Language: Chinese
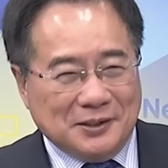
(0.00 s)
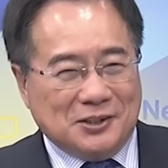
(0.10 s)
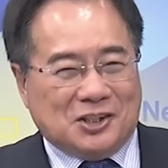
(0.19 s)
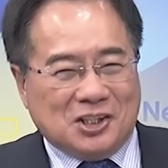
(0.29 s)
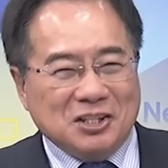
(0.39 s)

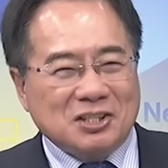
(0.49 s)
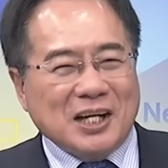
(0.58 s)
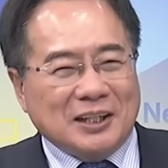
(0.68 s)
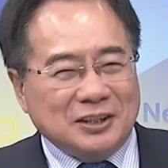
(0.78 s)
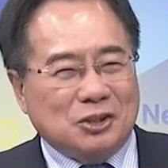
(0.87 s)
心
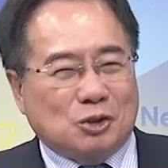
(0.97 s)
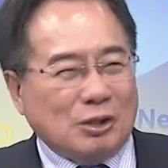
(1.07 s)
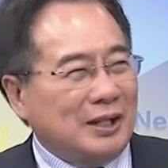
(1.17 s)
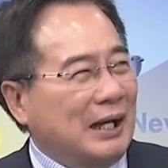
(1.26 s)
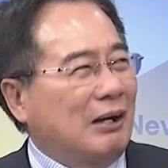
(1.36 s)
脏跟
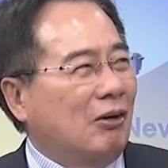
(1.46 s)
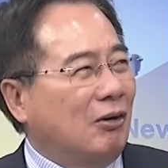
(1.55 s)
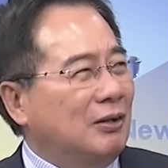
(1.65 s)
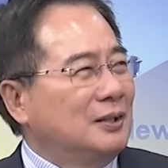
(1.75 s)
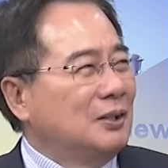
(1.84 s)
血压
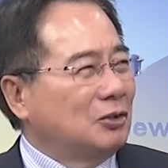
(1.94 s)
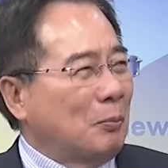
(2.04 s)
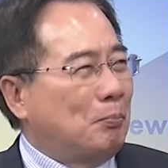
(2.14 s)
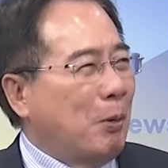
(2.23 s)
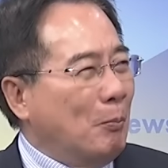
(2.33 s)
哈都
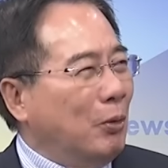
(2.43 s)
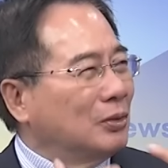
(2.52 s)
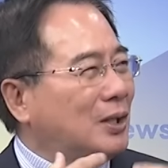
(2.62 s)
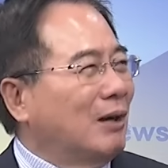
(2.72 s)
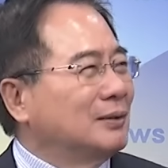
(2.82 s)
蹦
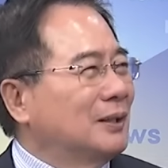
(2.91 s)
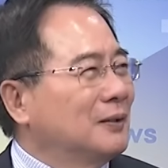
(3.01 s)
蹦跳的。不